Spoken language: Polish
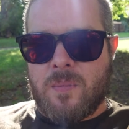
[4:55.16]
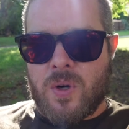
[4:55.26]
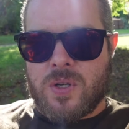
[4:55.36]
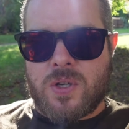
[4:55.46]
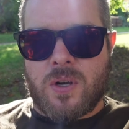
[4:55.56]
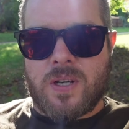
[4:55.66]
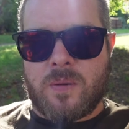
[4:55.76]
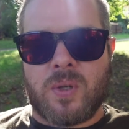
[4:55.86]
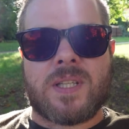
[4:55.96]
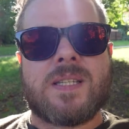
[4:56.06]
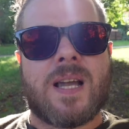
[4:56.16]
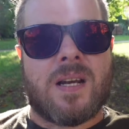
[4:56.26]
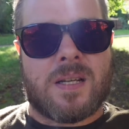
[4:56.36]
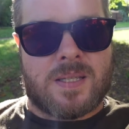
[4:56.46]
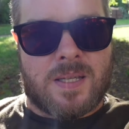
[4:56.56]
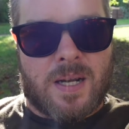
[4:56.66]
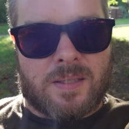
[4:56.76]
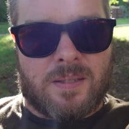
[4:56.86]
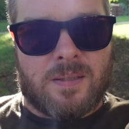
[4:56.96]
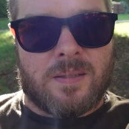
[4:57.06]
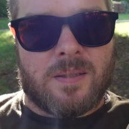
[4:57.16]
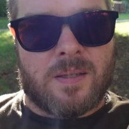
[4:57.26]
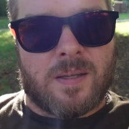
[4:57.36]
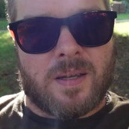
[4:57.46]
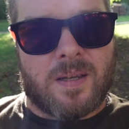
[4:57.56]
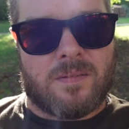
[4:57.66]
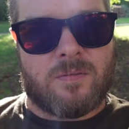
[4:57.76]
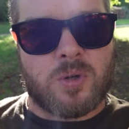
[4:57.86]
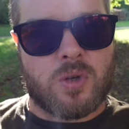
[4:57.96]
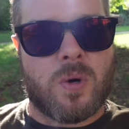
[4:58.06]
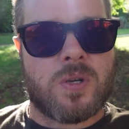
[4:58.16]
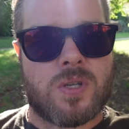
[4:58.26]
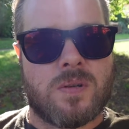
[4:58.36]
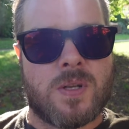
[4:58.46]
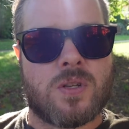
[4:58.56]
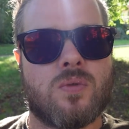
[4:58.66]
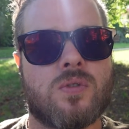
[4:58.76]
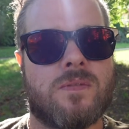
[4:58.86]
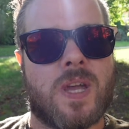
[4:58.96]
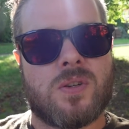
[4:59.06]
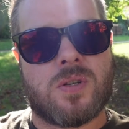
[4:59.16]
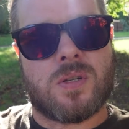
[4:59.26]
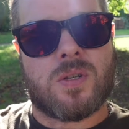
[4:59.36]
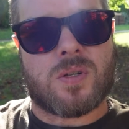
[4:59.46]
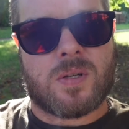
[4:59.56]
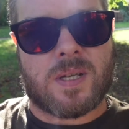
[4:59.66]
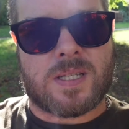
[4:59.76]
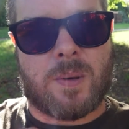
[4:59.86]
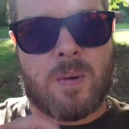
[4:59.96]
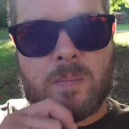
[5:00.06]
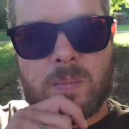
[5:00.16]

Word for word: poniesionych potencjalnych strat e, w przyszłości będzie dużo większy niż na samym